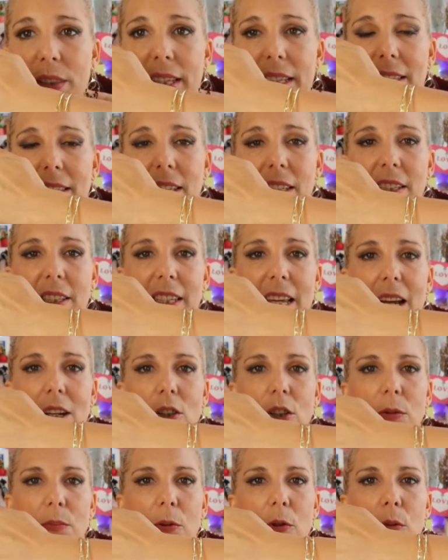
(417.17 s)
vous ai dit, j'ai un
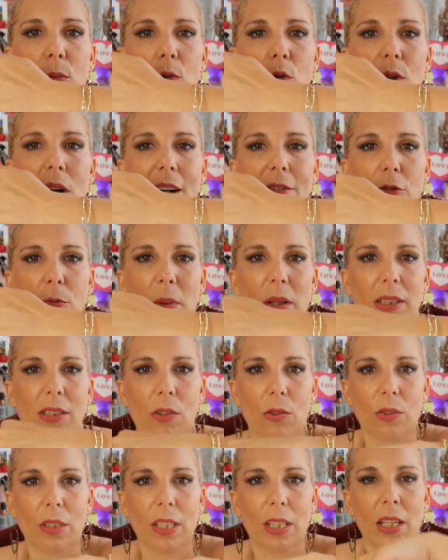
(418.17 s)
code promo à vous
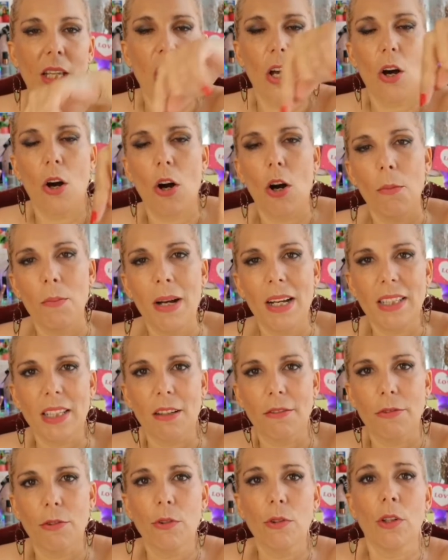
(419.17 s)
présenter en barre
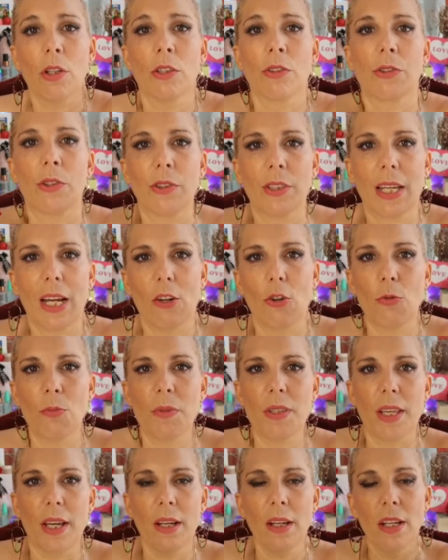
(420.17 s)
d'infos. Ce sera le
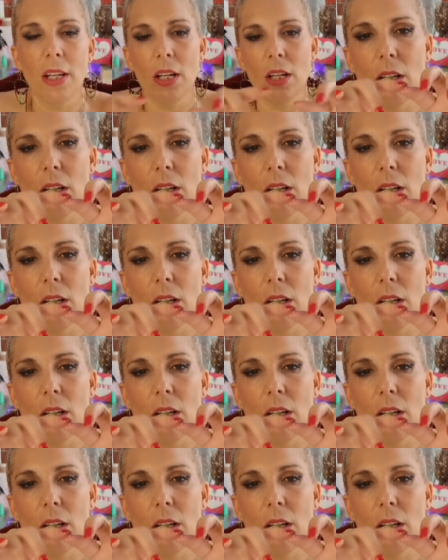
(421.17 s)
mien.